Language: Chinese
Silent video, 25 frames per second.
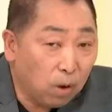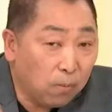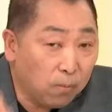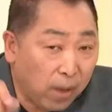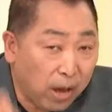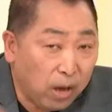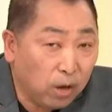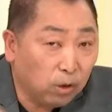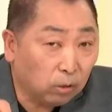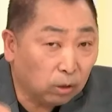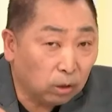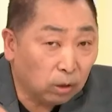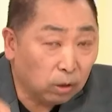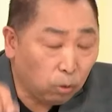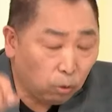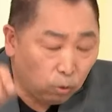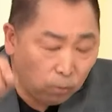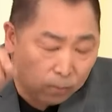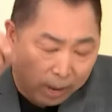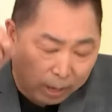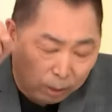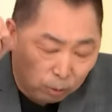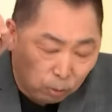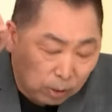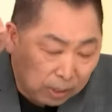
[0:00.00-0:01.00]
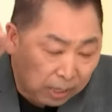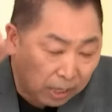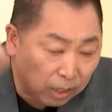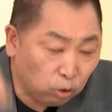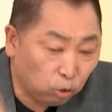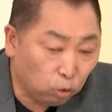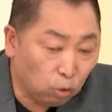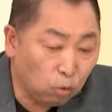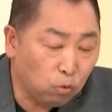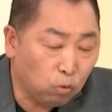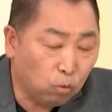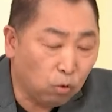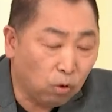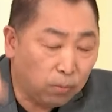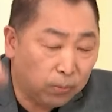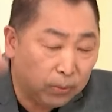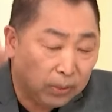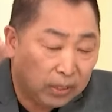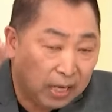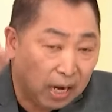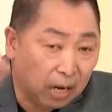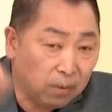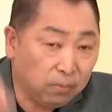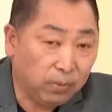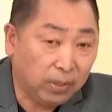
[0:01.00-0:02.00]
国没有美国跟中国
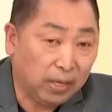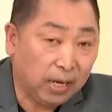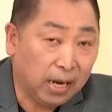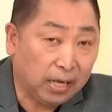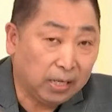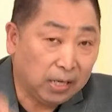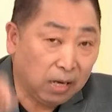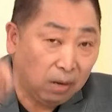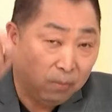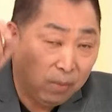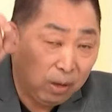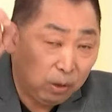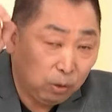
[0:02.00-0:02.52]
相比来讲，